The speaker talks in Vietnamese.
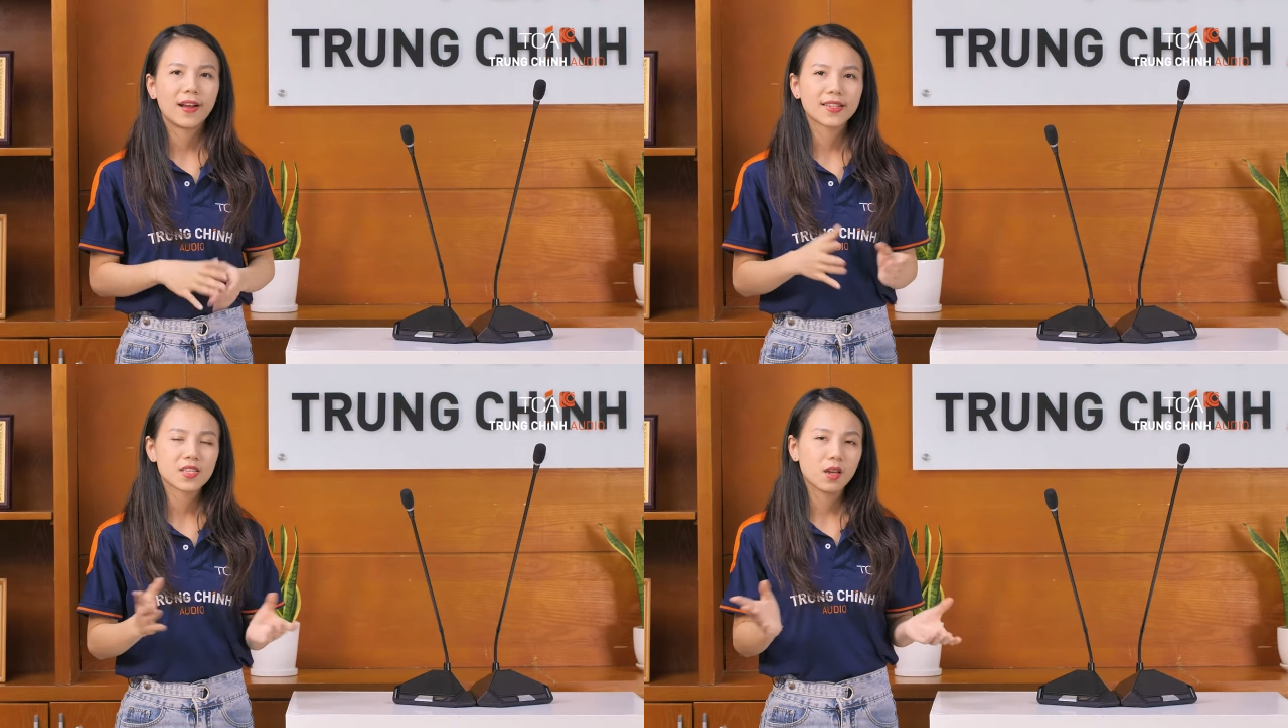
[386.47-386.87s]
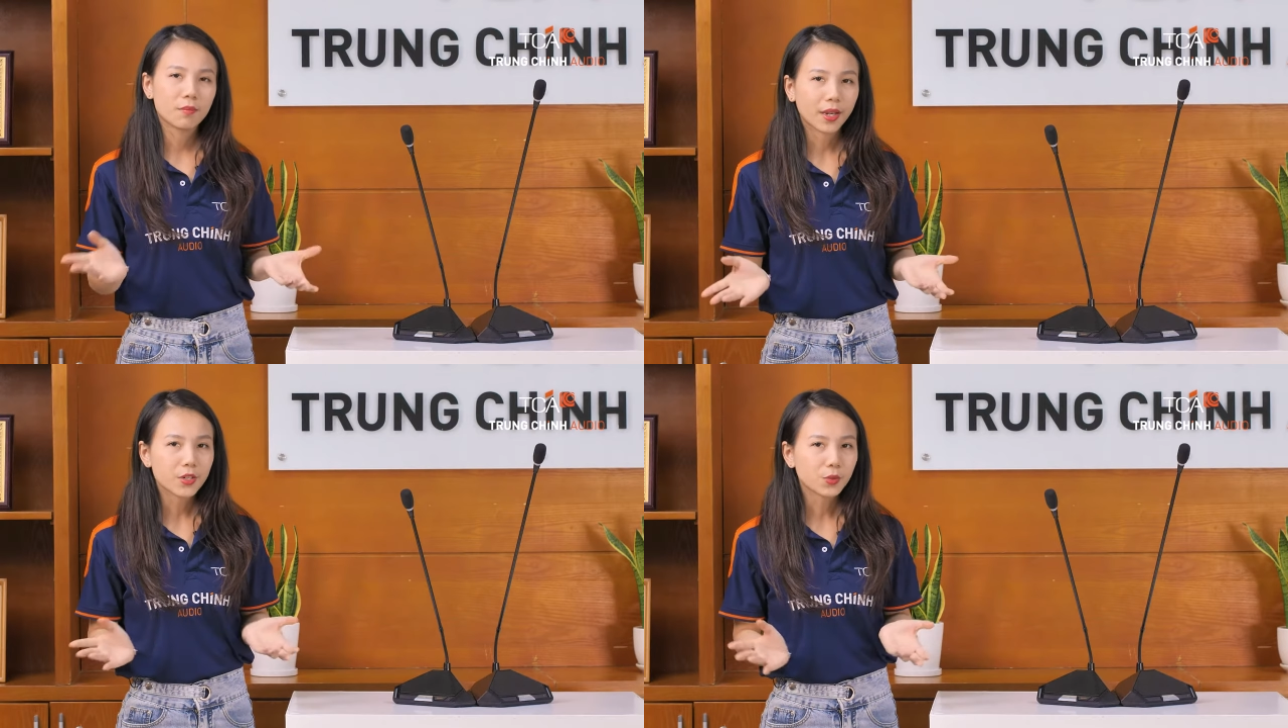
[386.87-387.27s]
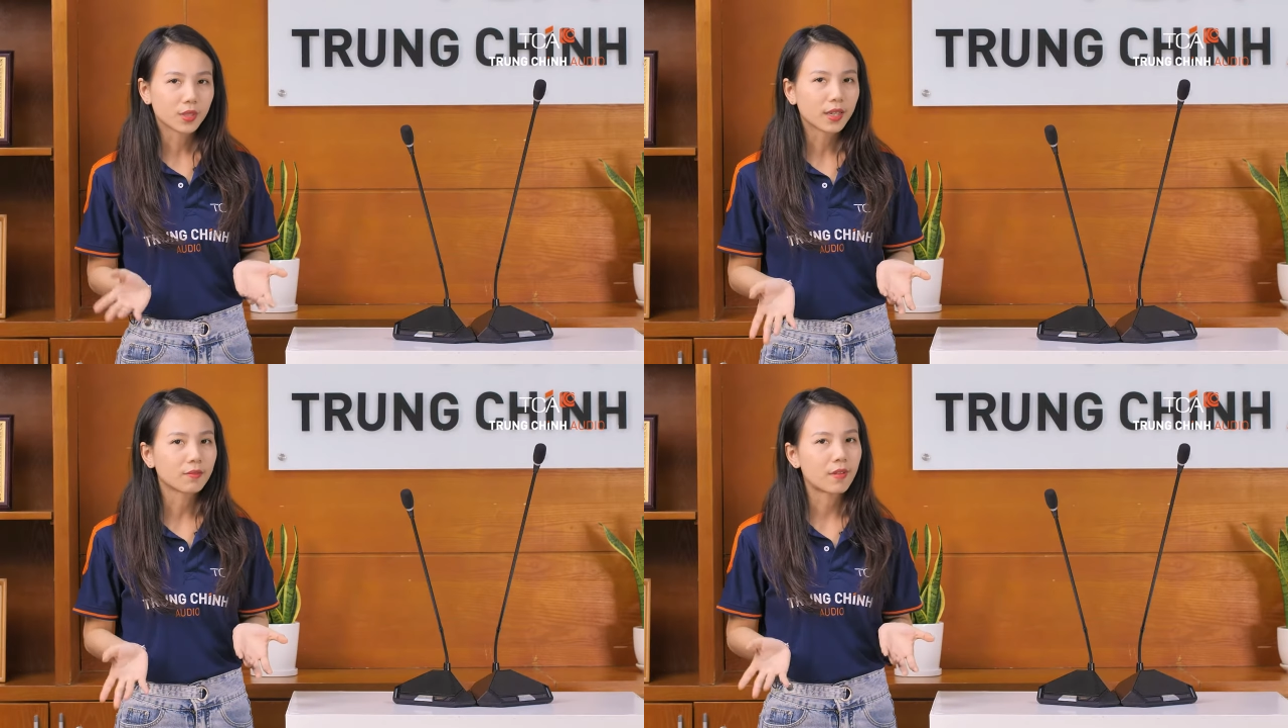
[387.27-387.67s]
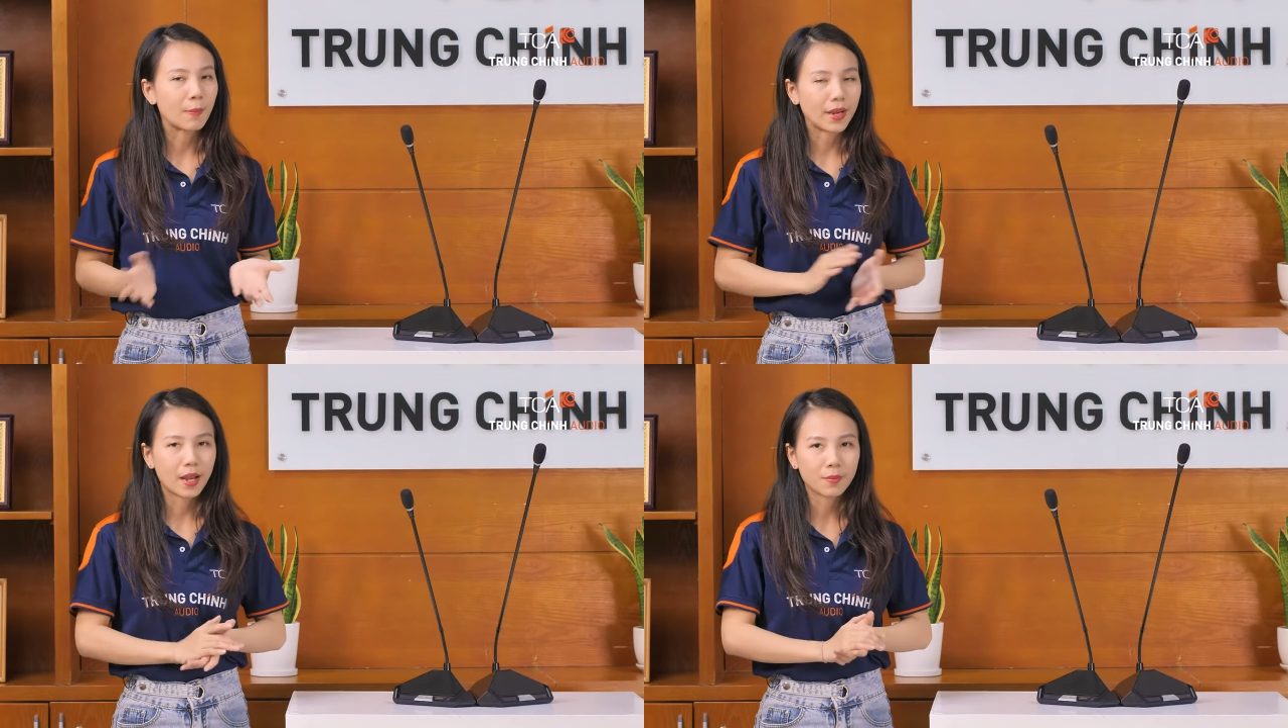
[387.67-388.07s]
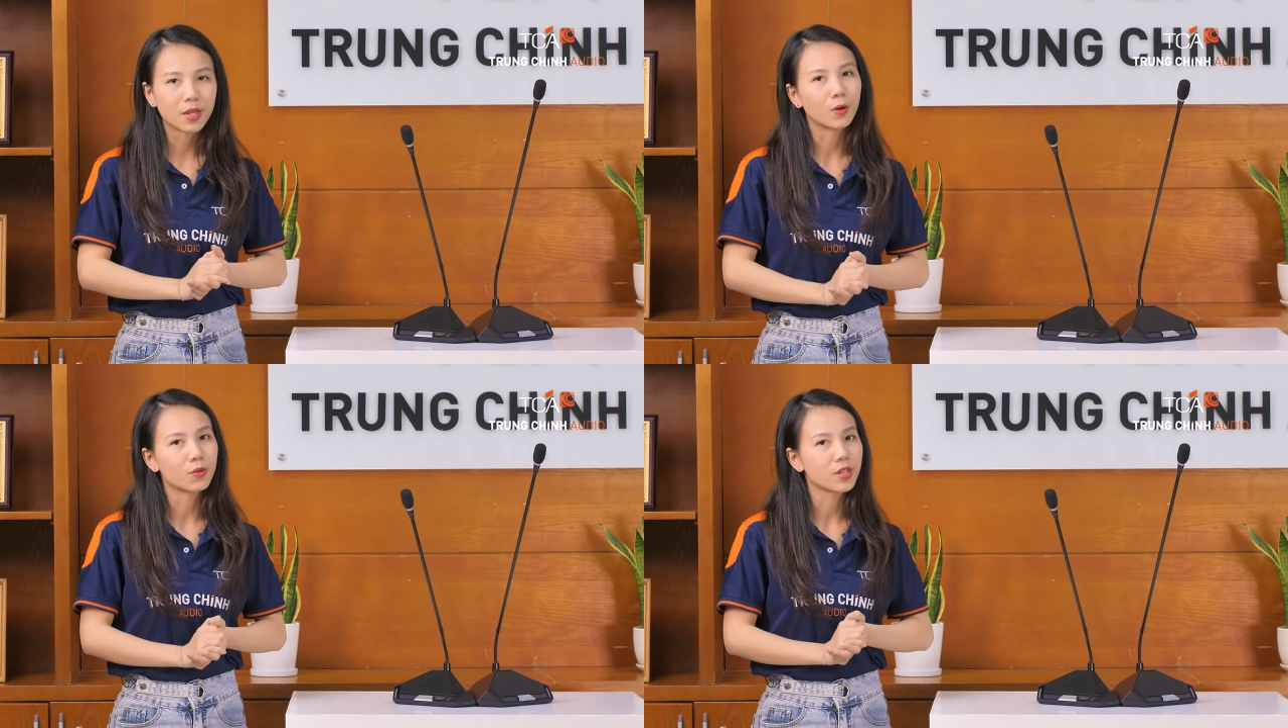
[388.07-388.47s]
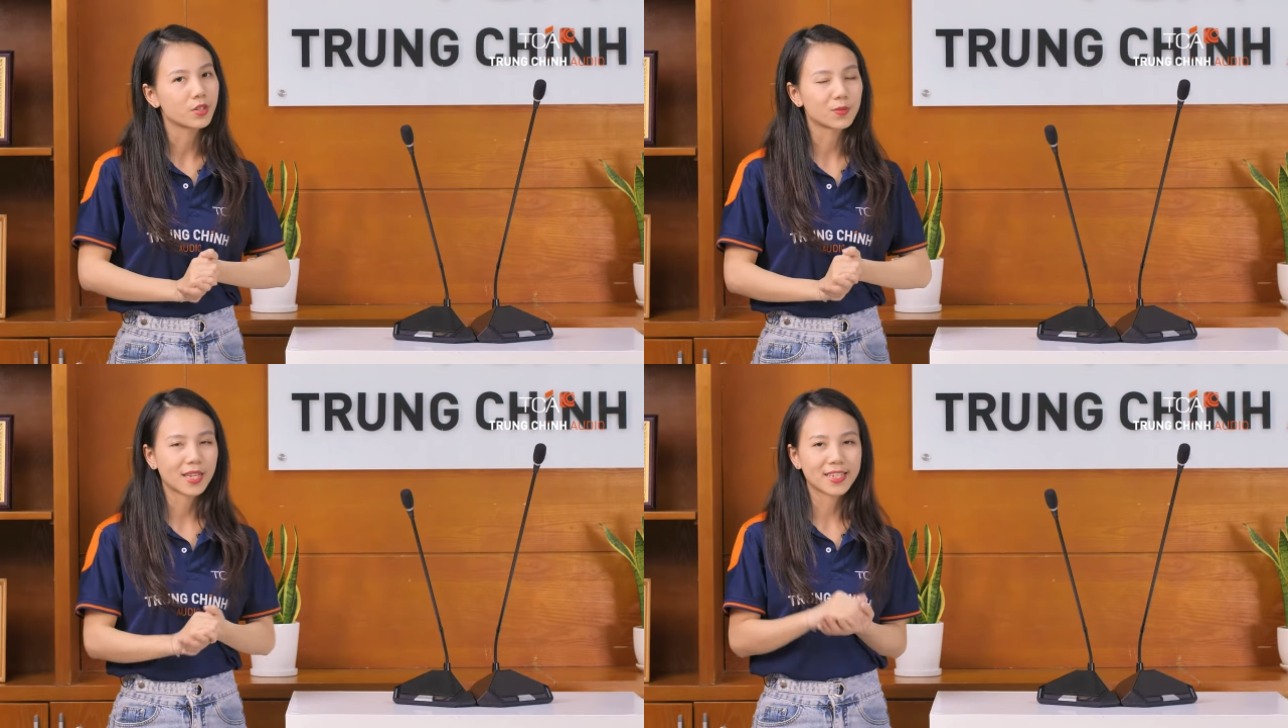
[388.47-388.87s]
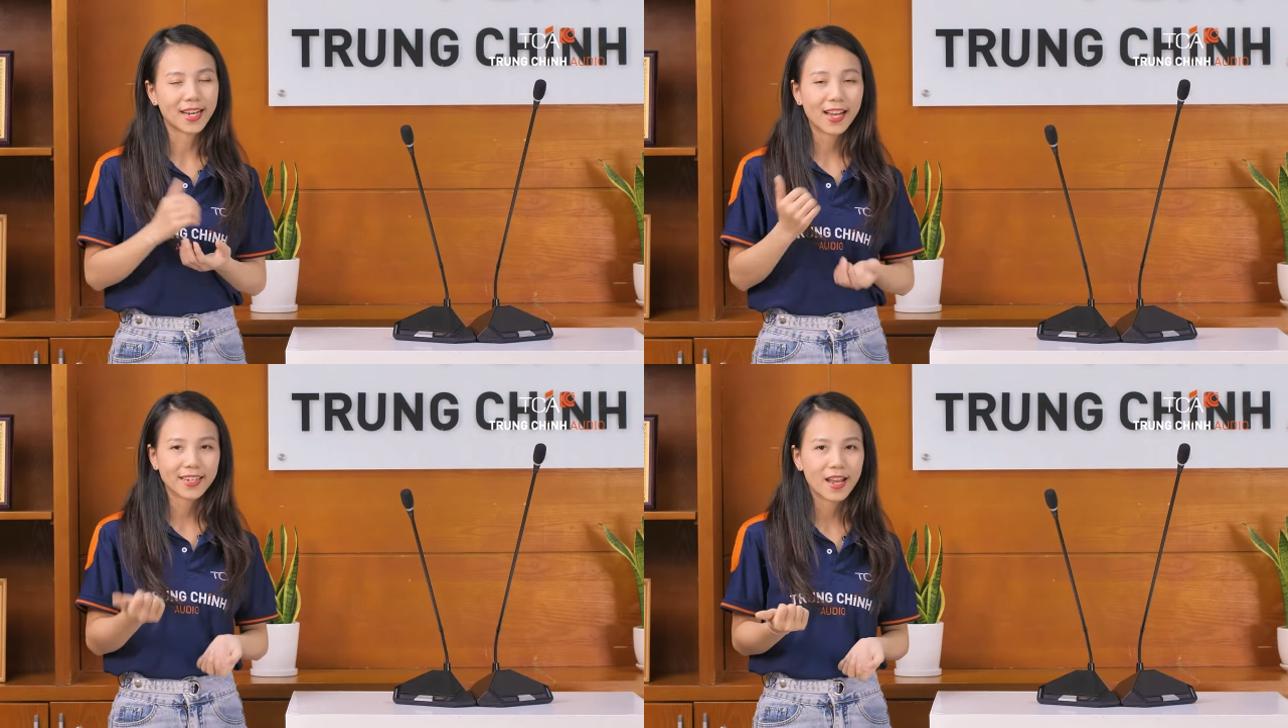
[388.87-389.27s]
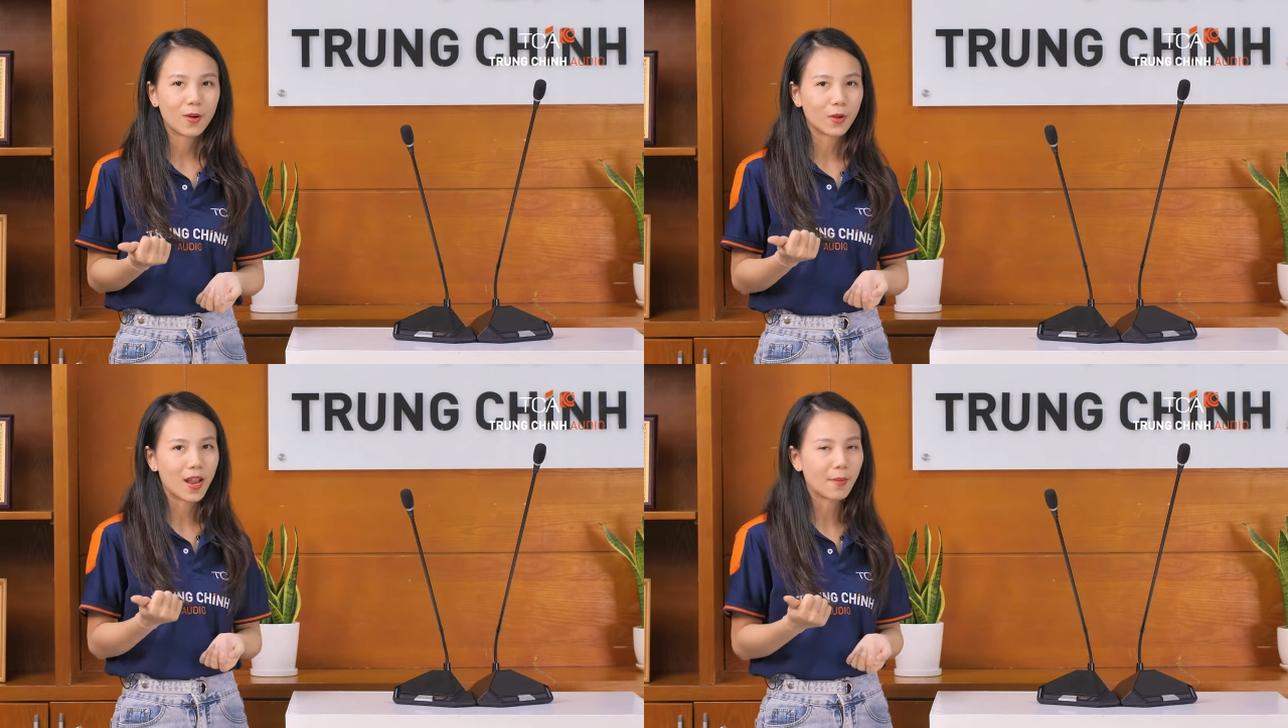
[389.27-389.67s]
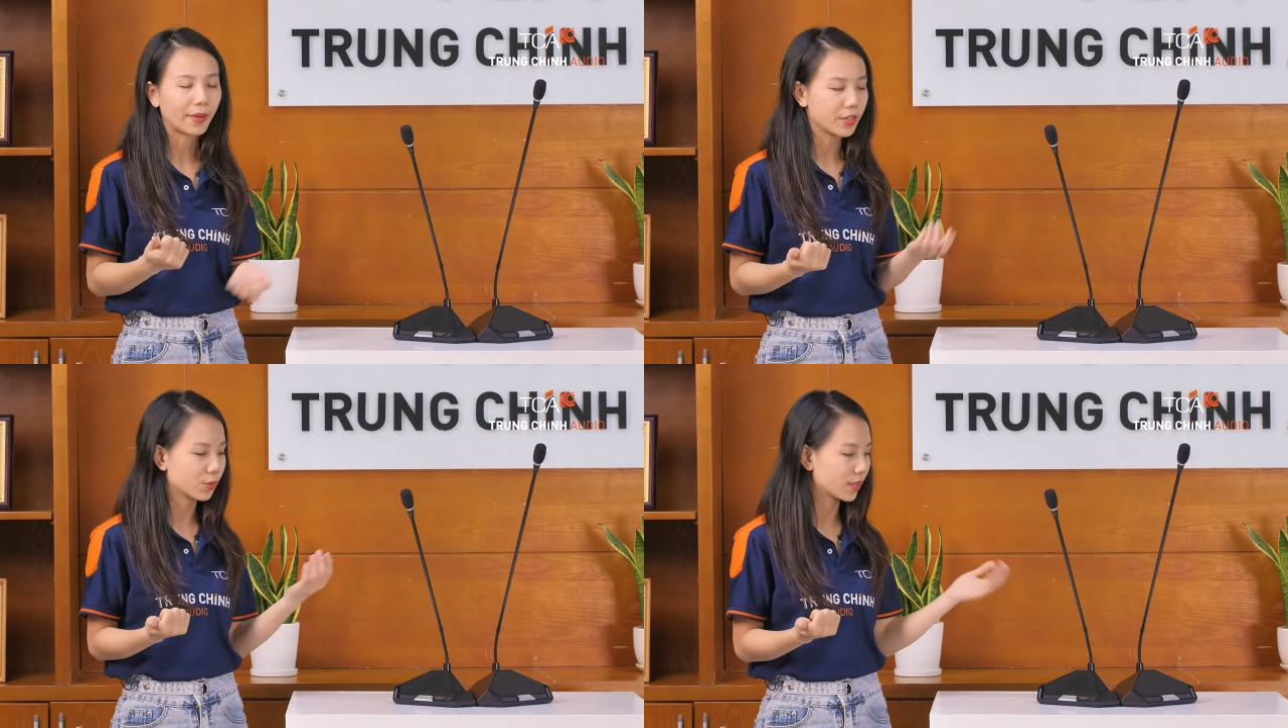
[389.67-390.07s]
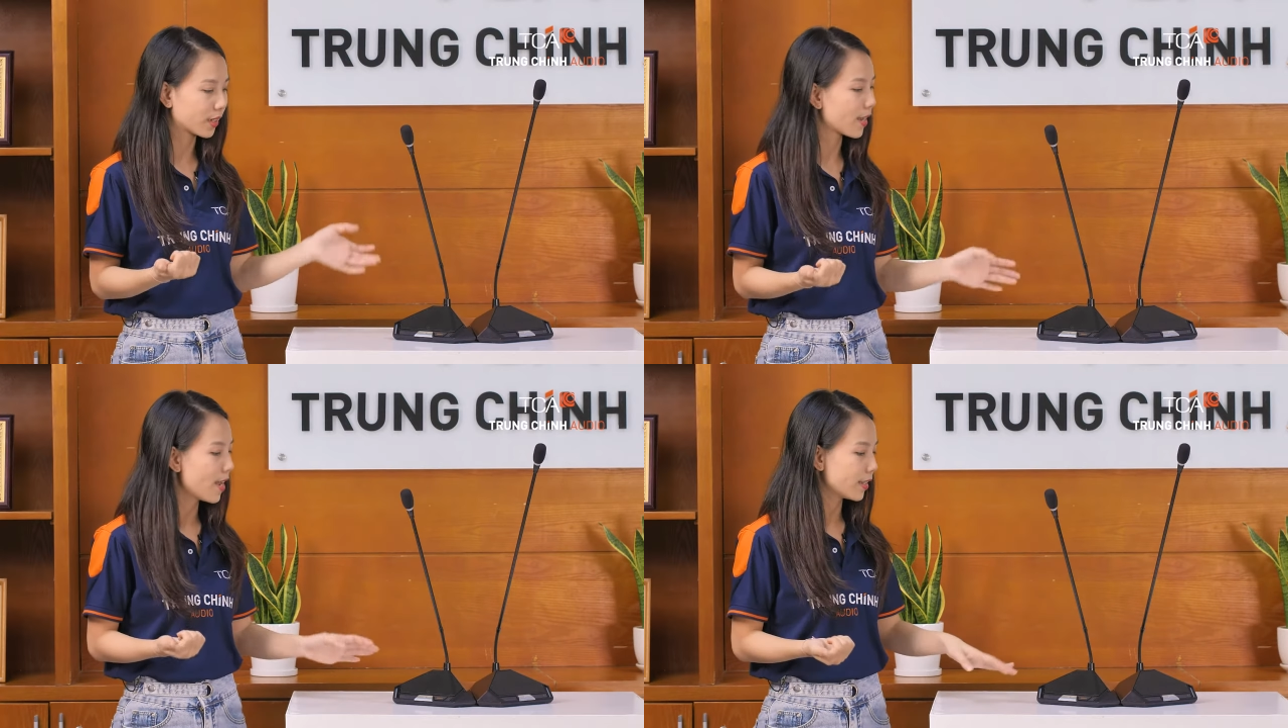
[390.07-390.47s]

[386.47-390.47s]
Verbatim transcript: Và giữa máy chủ tịch và máy đại biểu thì chúng ta chỉ khác nhau đó là máy chủ tịch